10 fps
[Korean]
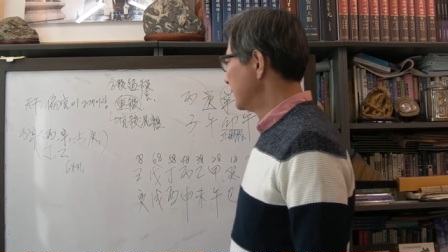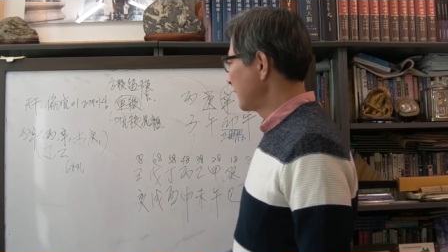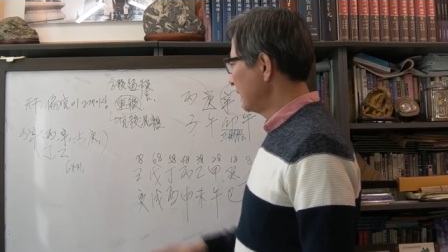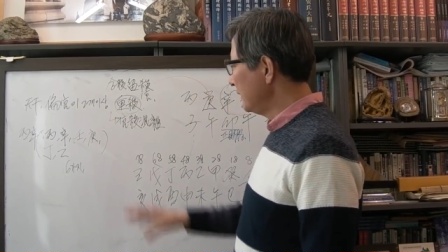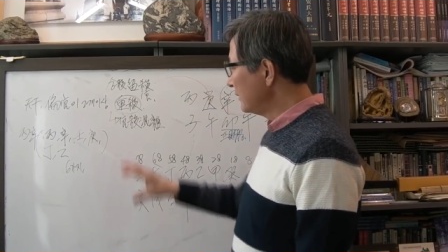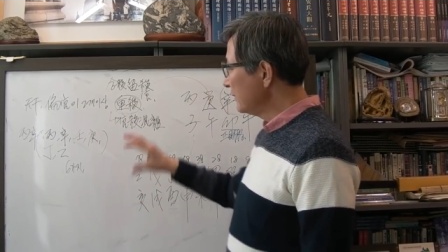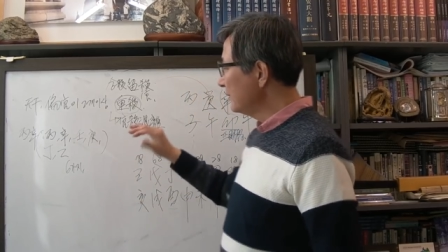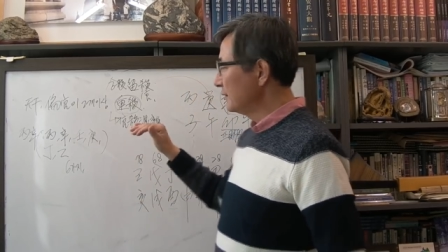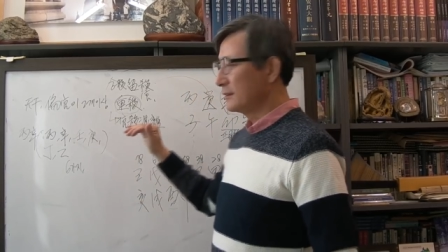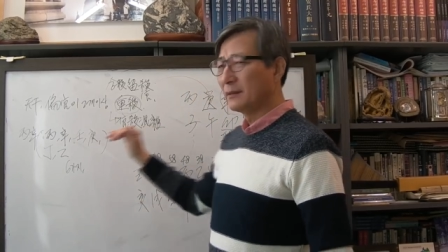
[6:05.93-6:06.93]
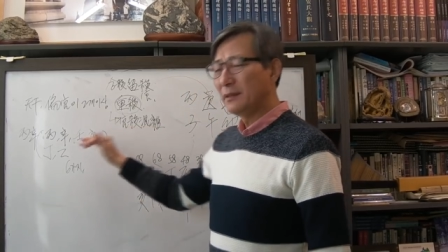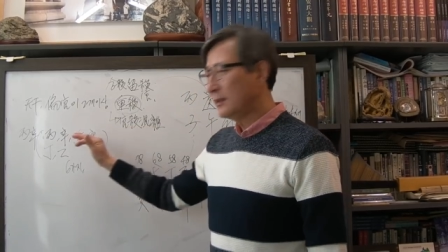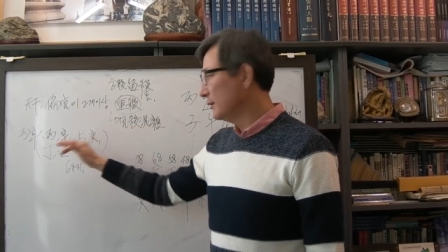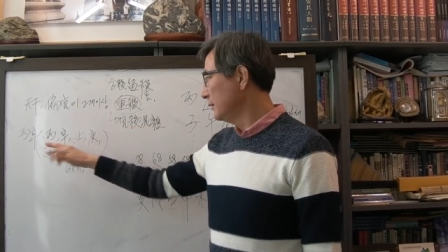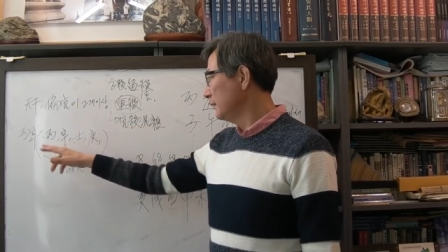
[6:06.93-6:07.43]
자, 이런 것,
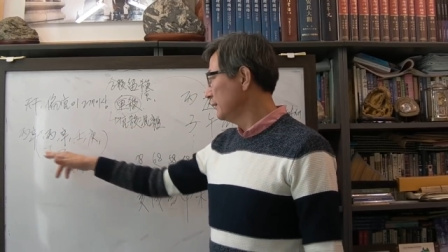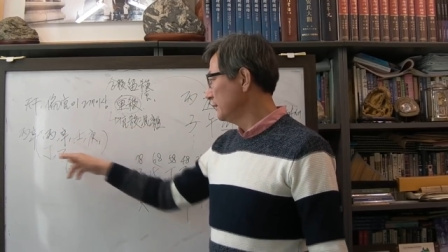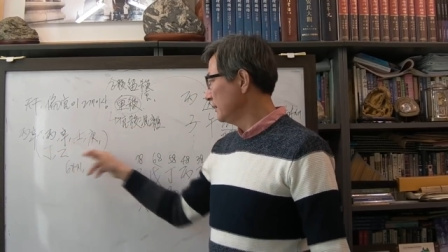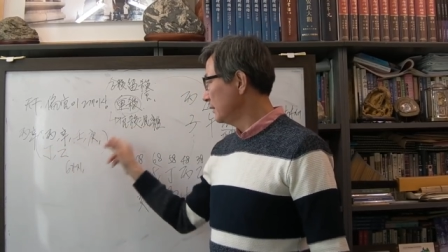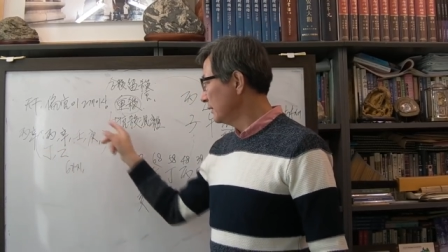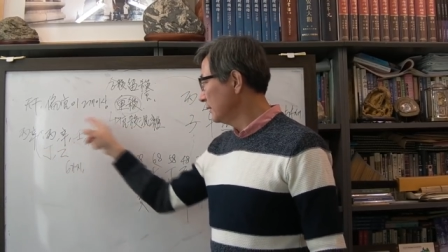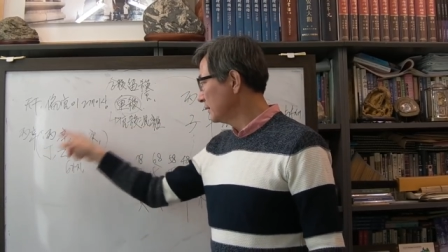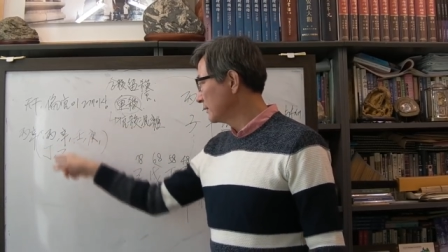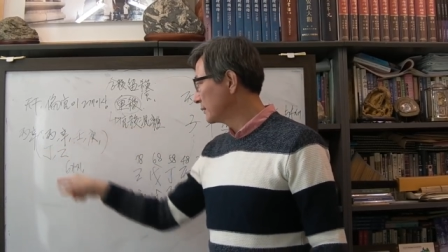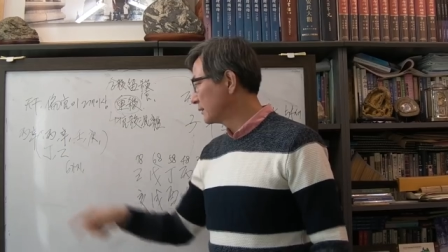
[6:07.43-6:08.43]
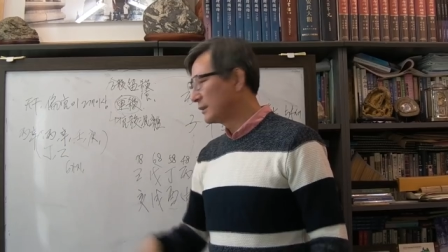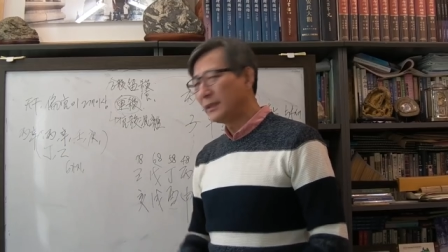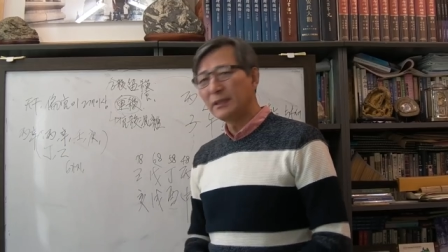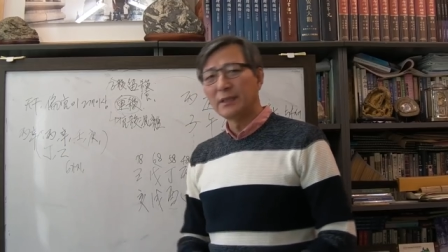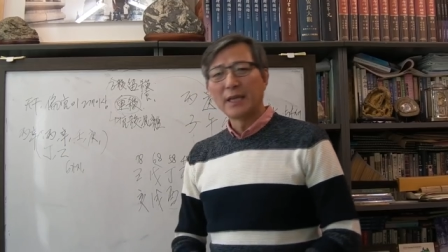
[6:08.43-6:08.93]
이런, 이런
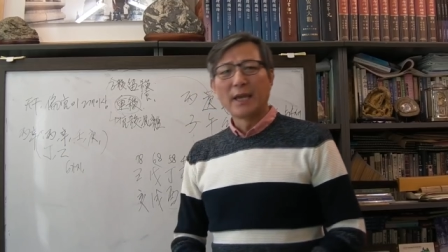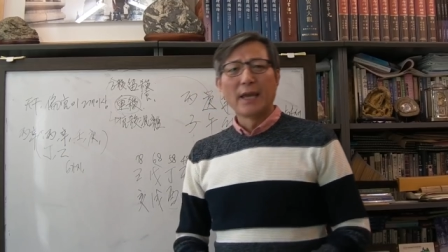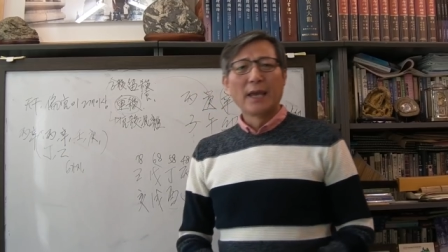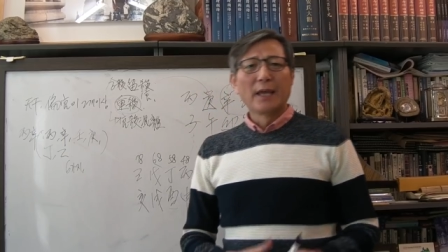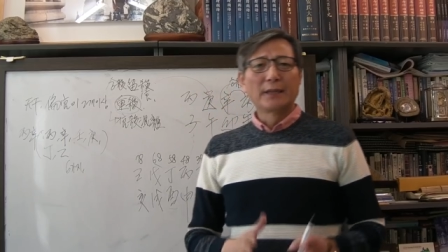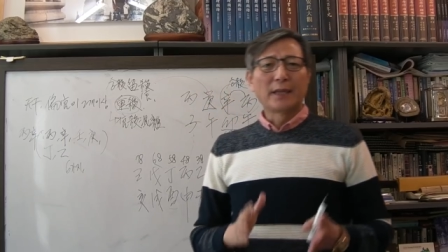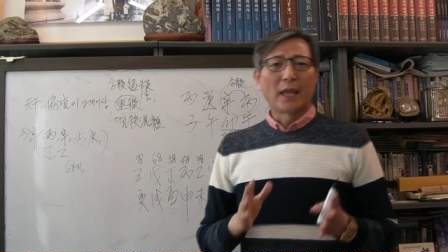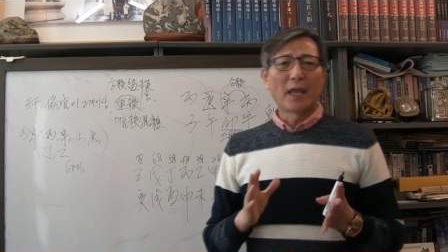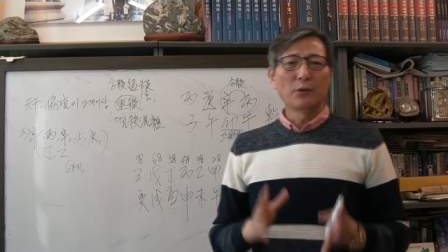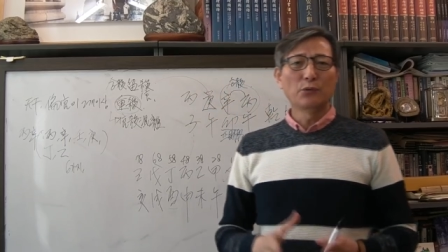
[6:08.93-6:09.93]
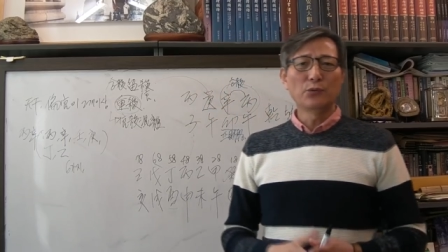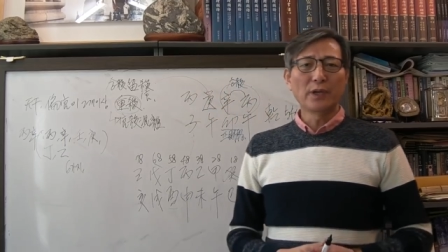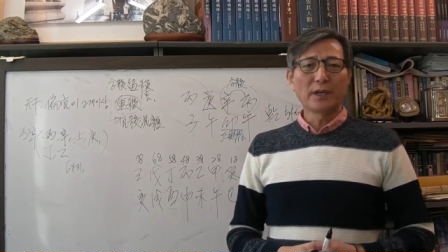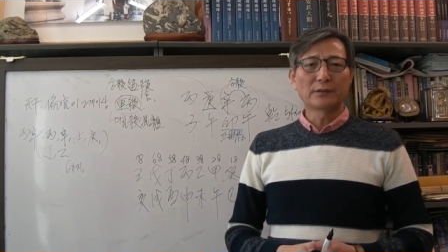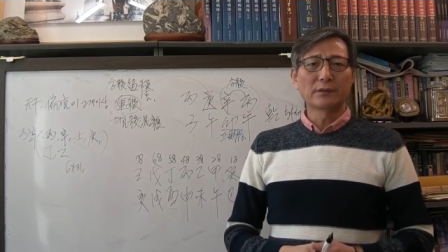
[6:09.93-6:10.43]
것들이
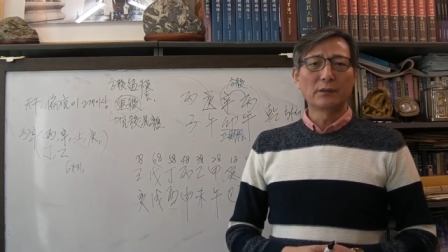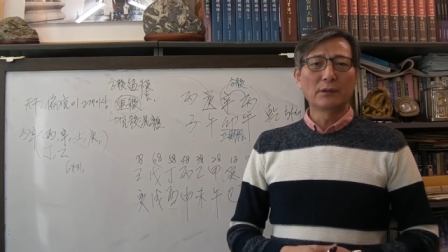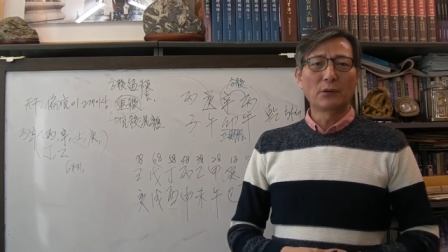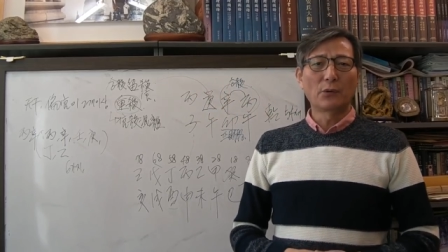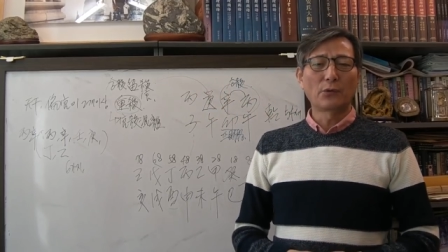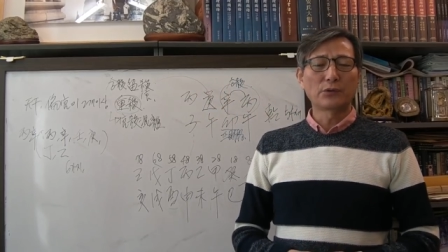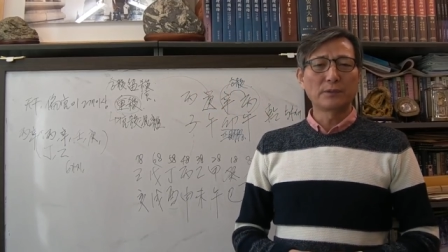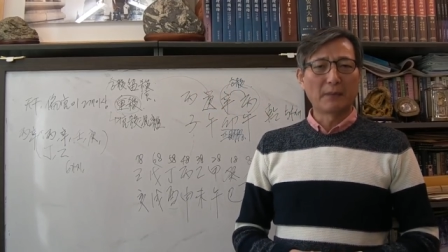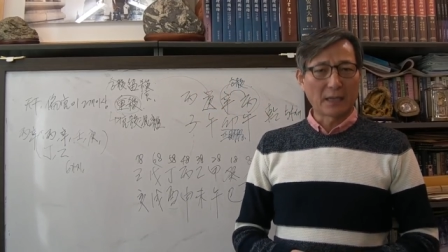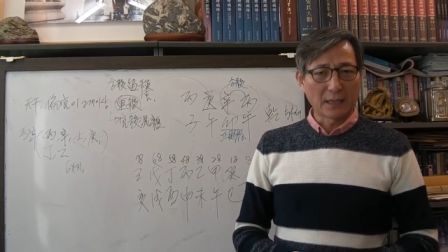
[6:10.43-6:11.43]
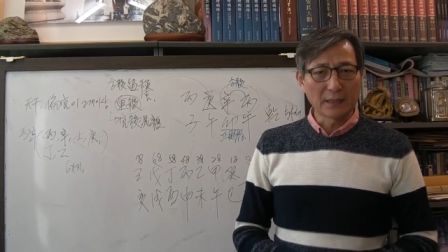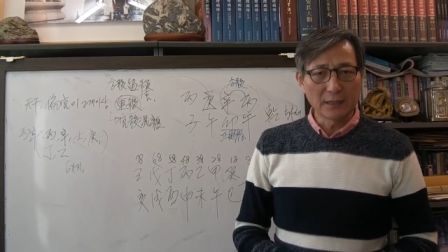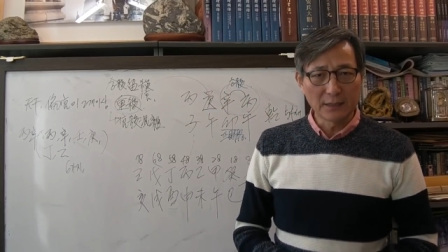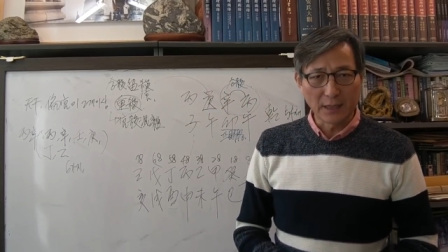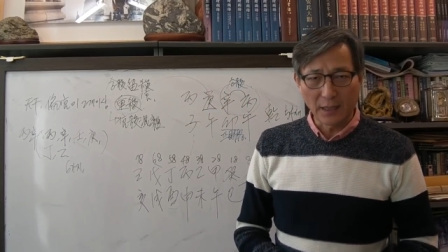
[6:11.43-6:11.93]
대운에서 오지 말아야
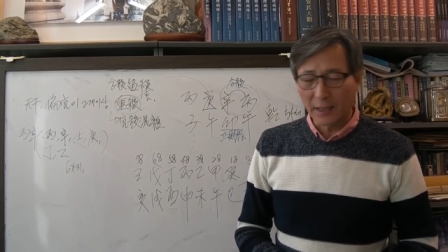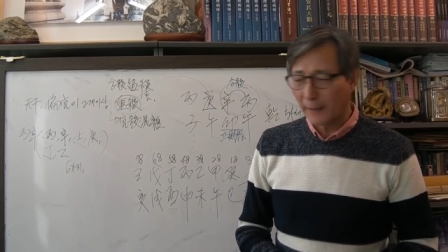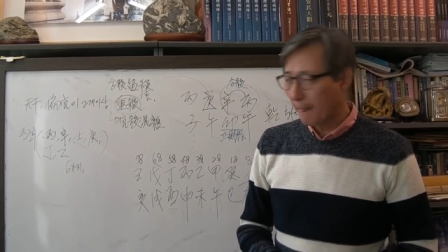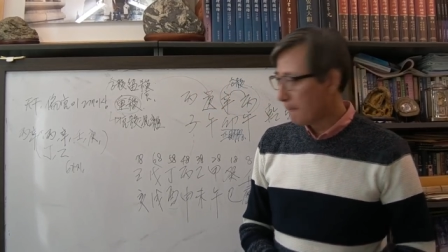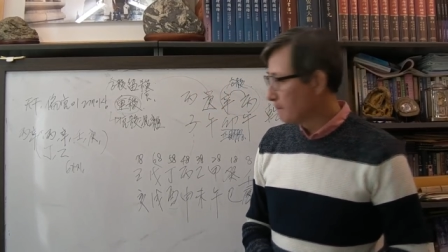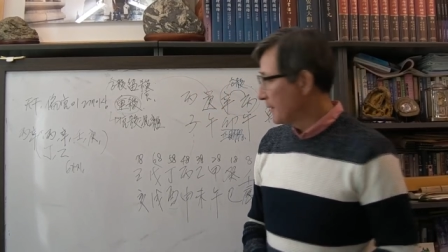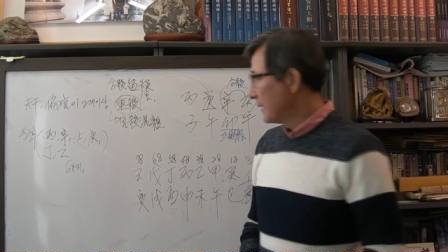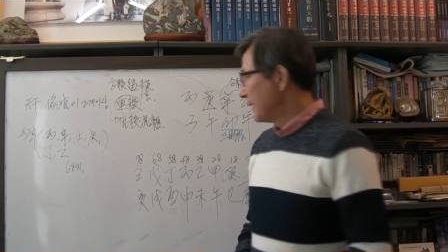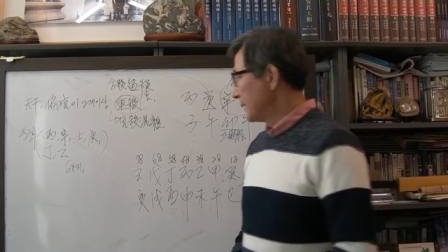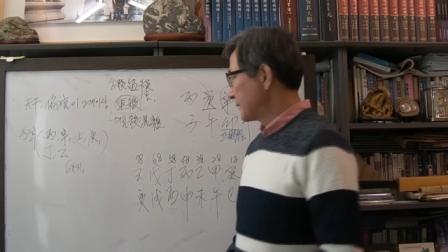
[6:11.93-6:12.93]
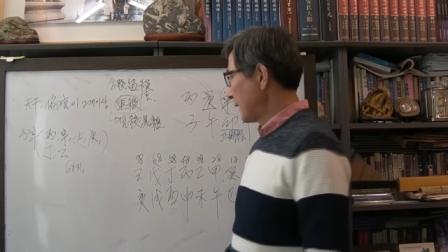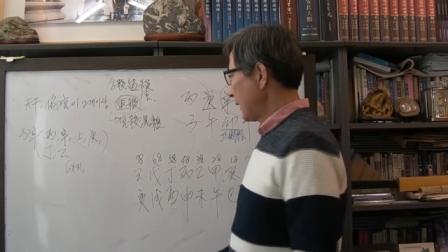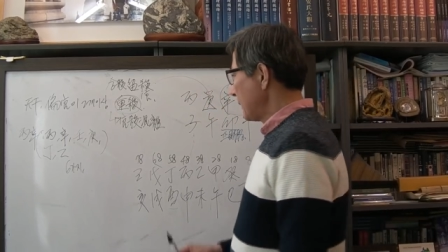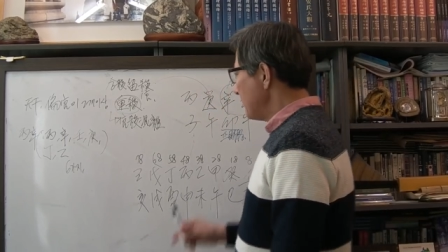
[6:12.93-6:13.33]
되는데, 자,